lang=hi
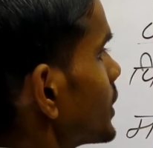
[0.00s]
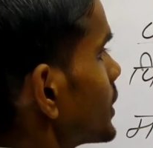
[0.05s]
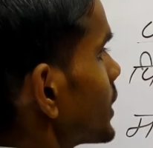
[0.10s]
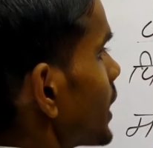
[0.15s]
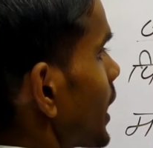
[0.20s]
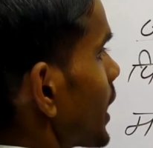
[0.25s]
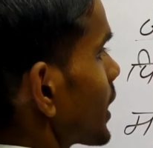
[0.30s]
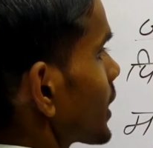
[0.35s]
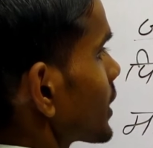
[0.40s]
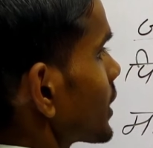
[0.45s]

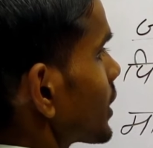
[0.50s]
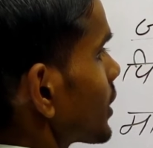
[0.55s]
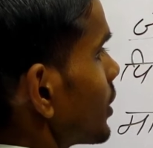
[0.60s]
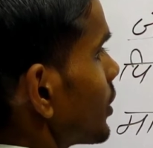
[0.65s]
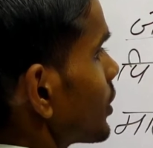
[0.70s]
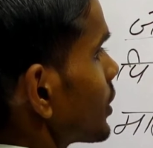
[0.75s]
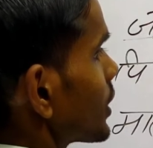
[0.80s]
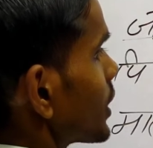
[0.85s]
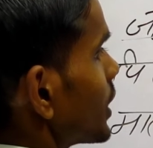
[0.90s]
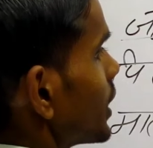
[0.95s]
चाणक्य
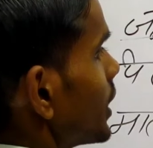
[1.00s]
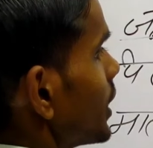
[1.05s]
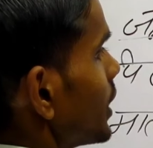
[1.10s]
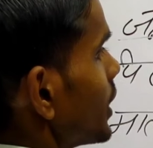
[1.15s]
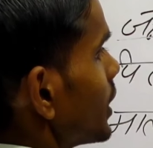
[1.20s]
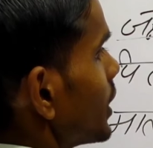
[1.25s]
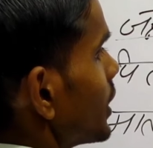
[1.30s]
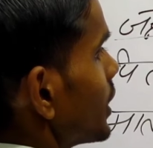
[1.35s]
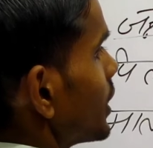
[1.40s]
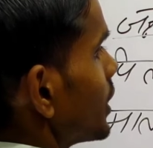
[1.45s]
कौन थे
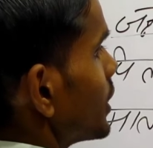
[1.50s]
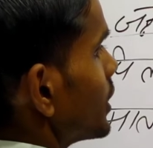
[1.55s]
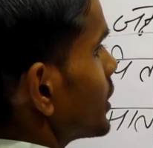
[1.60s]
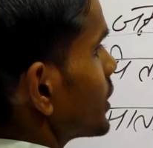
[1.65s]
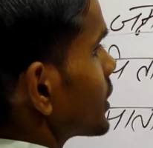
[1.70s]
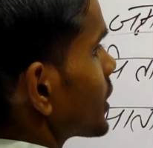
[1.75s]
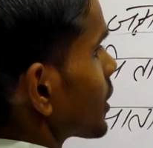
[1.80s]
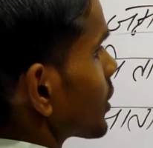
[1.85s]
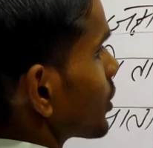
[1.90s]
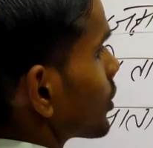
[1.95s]

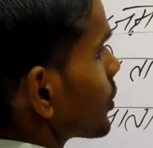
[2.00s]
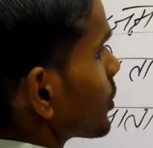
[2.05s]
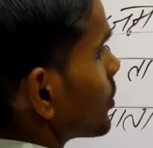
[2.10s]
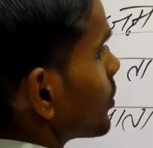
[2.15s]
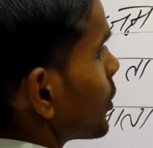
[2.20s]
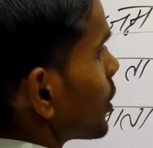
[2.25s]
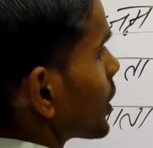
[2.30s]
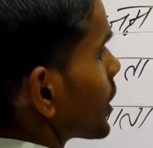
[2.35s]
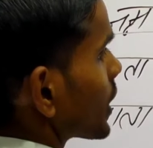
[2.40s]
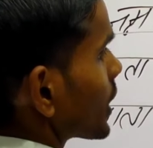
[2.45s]
चंद्रगुप्त
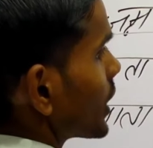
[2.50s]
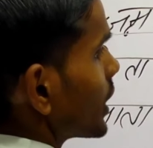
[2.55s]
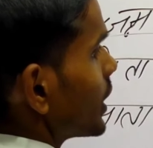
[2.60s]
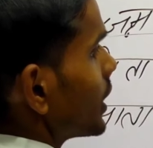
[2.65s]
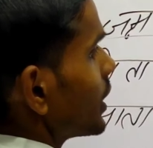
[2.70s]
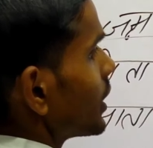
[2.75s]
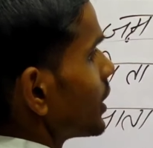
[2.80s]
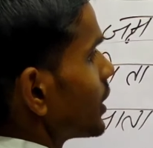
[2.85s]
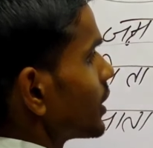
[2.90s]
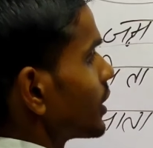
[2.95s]
मौर्य के
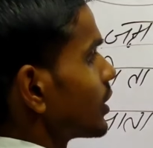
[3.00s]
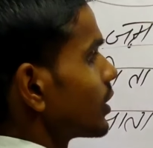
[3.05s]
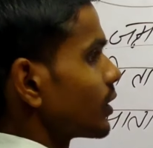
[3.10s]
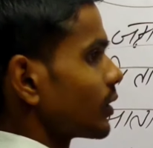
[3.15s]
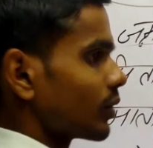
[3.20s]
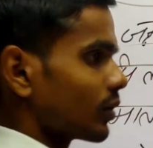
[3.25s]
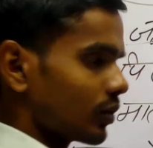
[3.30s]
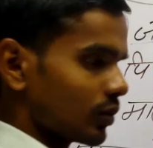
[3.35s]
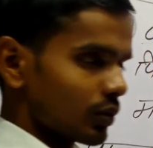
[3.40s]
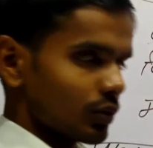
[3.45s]

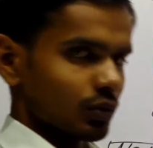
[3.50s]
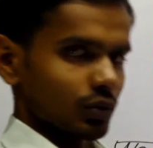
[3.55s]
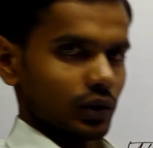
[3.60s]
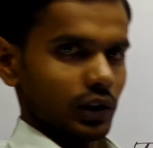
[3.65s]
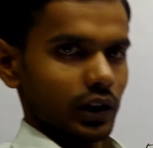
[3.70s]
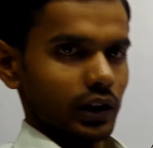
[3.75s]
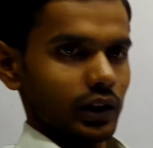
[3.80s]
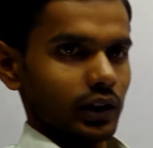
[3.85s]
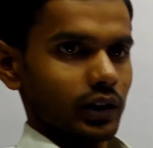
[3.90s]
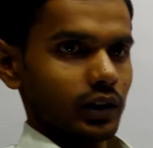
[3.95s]
गुरु
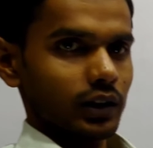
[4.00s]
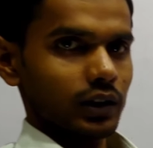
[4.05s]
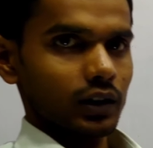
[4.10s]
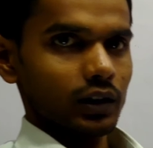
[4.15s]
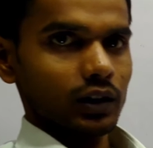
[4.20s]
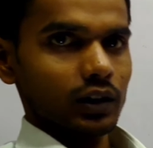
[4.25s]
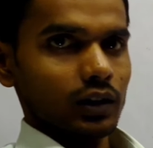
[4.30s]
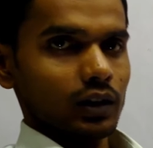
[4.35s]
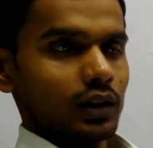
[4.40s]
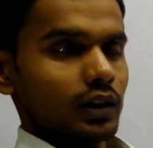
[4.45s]
थे
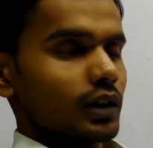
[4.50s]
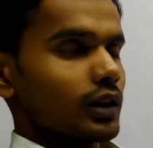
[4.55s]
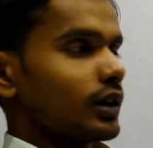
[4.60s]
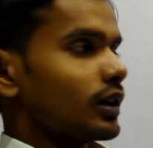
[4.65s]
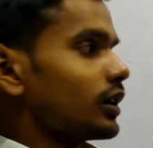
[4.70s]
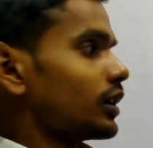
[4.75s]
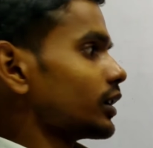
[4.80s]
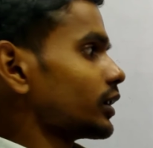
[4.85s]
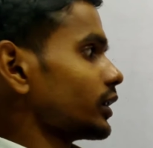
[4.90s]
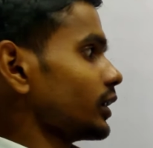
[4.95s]

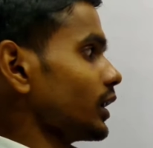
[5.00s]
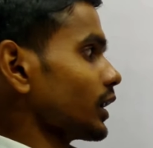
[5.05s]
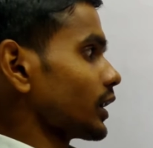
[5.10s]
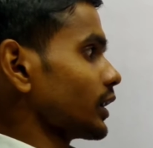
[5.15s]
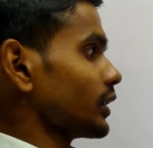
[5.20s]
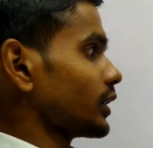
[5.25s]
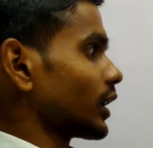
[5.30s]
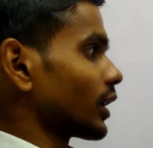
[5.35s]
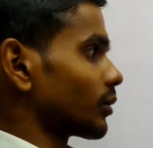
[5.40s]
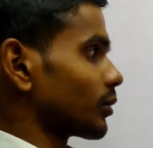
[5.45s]

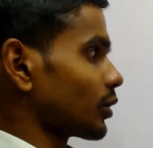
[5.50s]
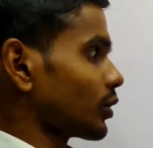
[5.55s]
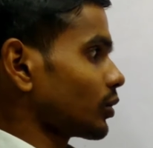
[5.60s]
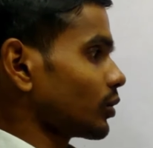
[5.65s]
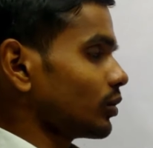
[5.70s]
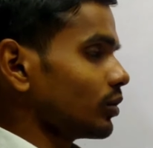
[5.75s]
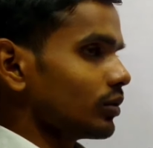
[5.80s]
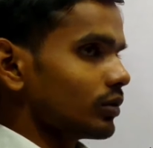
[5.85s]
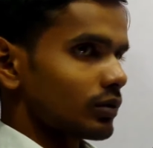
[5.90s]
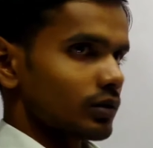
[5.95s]
लेकिन
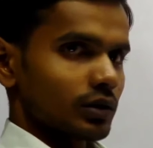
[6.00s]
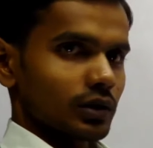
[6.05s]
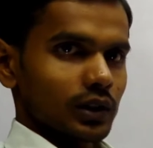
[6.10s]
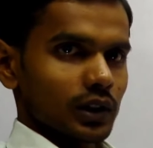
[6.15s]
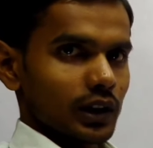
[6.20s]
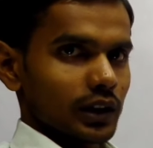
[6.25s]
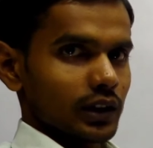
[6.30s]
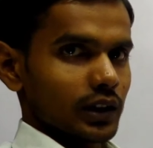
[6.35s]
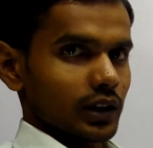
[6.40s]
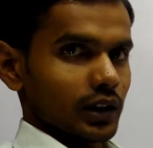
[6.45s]
धर्मगुरु
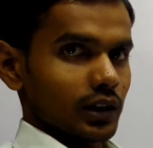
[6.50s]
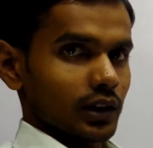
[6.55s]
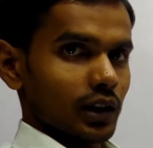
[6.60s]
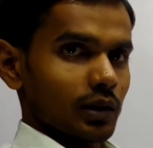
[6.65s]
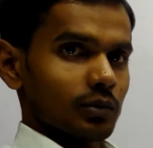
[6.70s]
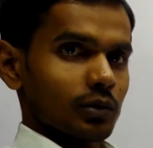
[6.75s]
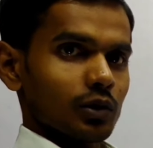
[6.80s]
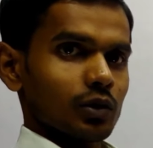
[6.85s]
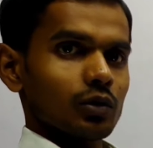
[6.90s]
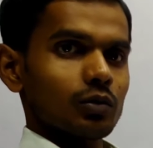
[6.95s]
नहीं थे
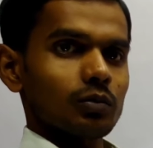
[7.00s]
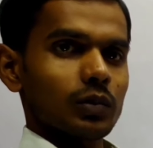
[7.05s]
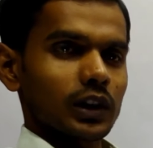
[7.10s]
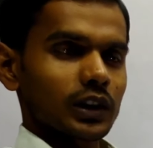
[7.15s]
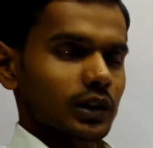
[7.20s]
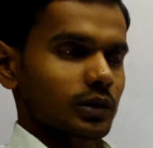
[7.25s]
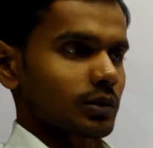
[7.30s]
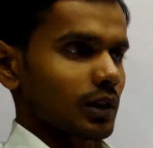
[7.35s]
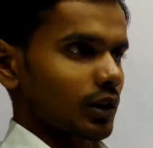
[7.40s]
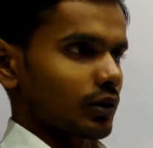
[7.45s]
धर्मगुरु
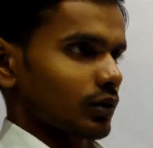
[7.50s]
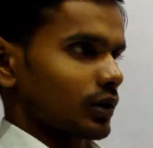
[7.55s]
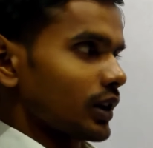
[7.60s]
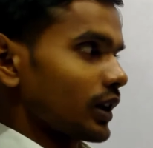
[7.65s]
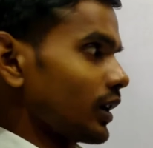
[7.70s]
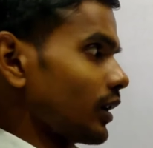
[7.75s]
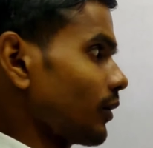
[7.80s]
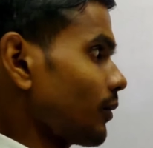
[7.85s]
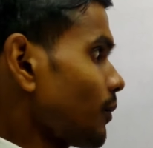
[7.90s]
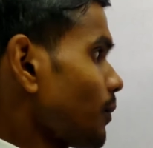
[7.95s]
भद्रबाहु
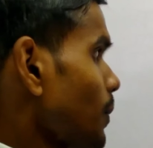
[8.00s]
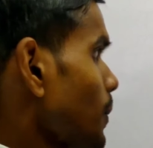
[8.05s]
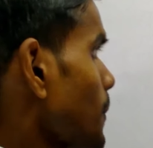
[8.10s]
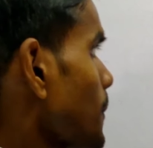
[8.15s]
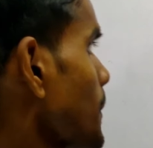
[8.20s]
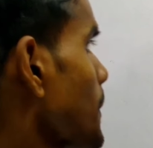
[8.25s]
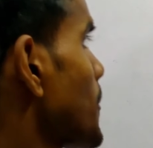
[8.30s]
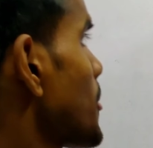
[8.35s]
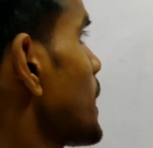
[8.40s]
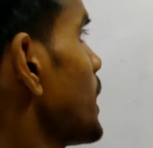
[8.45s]
थे
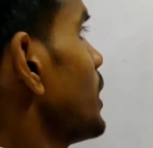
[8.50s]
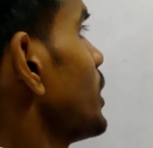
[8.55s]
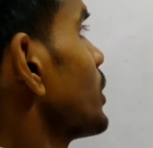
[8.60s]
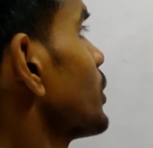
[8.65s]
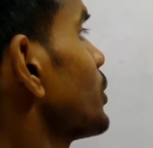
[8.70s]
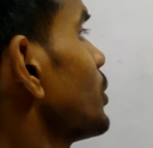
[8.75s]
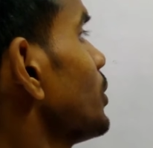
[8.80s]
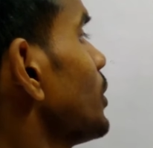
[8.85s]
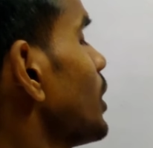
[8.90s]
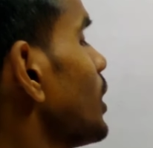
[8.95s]

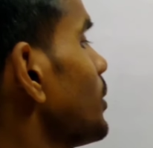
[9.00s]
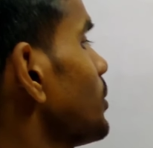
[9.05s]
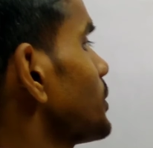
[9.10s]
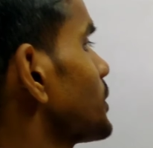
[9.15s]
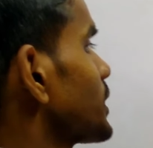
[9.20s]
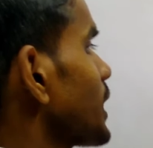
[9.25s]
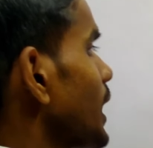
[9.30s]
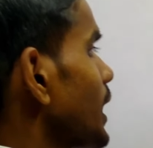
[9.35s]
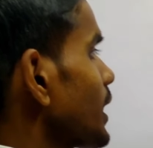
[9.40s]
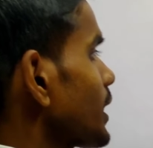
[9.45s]
तो अब
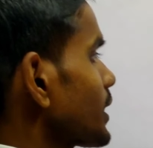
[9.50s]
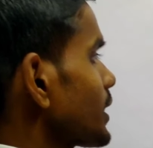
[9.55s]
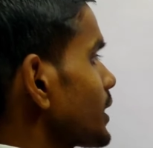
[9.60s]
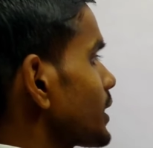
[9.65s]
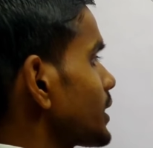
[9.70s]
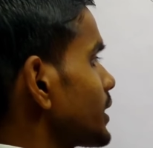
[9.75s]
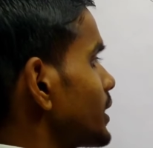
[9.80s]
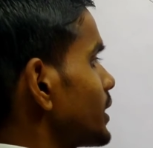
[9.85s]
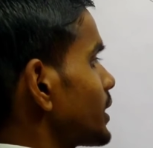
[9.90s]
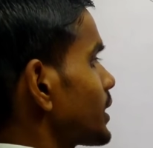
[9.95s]

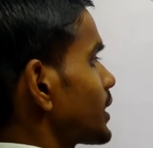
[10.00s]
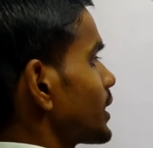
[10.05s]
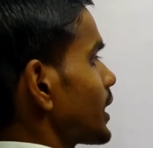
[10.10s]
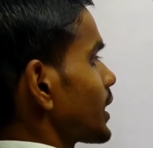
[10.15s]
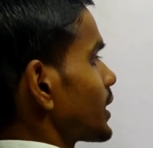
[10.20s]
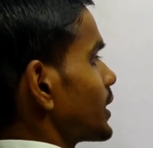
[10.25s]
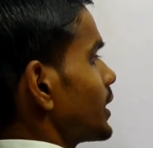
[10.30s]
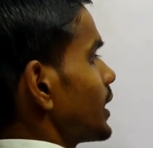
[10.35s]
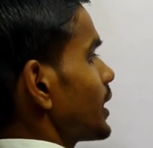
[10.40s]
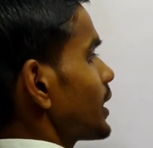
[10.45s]
चाणक्य ने
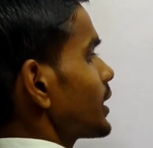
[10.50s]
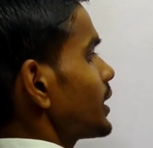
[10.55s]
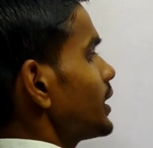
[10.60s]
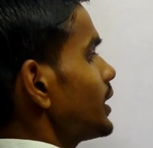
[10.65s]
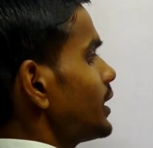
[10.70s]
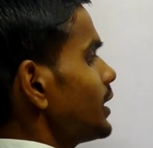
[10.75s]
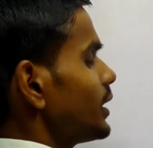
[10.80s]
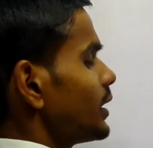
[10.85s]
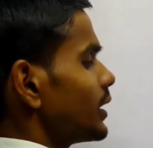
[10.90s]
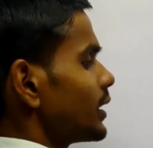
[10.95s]
क्या किया कि
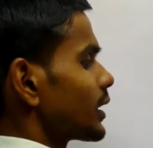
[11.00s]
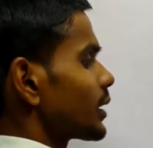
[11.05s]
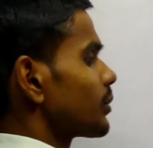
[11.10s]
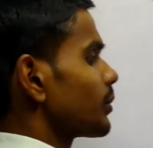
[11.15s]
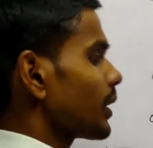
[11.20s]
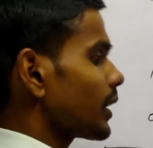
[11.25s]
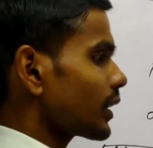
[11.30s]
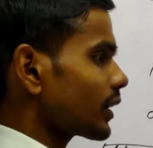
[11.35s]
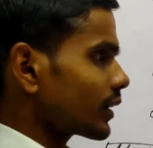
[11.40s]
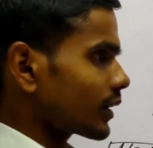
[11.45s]
एक
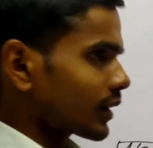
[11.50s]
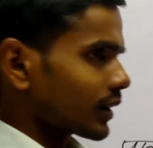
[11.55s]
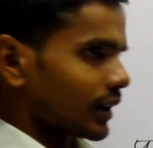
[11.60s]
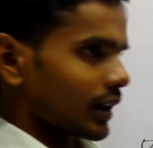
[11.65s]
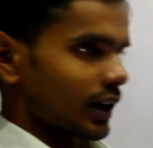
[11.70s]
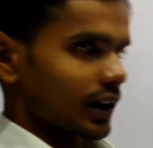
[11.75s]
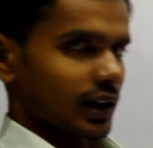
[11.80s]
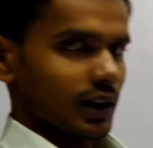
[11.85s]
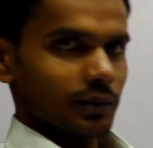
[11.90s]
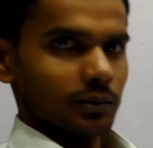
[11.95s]
बार
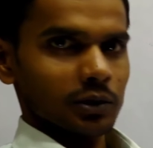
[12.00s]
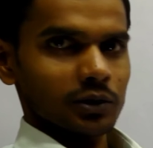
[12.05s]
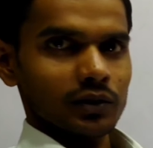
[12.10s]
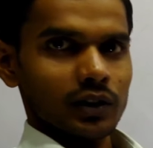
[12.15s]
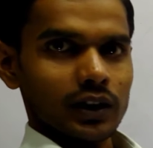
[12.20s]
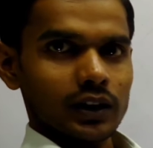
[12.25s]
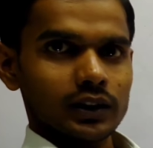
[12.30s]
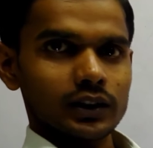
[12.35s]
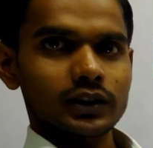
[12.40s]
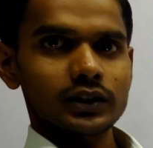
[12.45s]
खाना
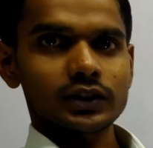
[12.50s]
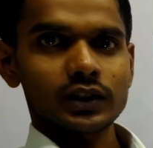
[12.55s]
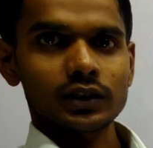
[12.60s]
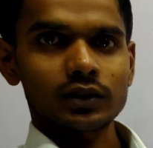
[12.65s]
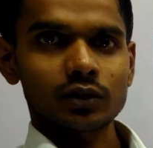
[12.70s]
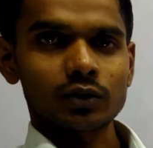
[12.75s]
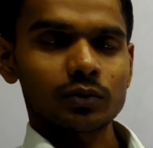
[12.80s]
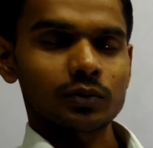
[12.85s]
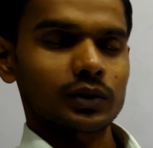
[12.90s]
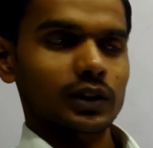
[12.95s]
भिजवा रहे थे
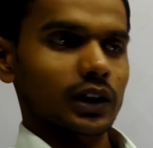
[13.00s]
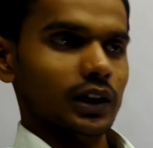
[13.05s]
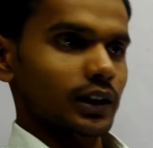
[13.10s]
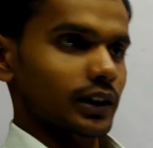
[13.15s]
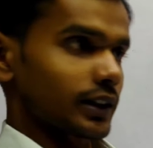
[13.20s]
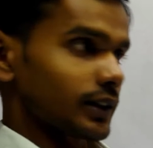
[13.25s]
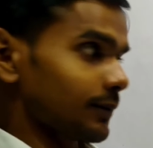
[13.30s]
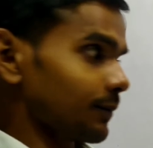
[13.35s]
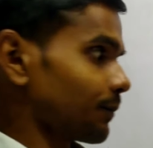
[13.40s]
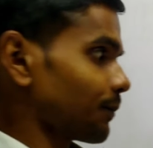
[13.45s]
चंद्रगुप्त के
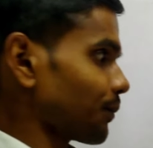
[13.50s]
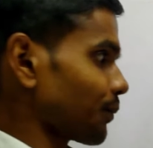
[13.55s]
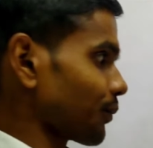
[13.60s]
लिए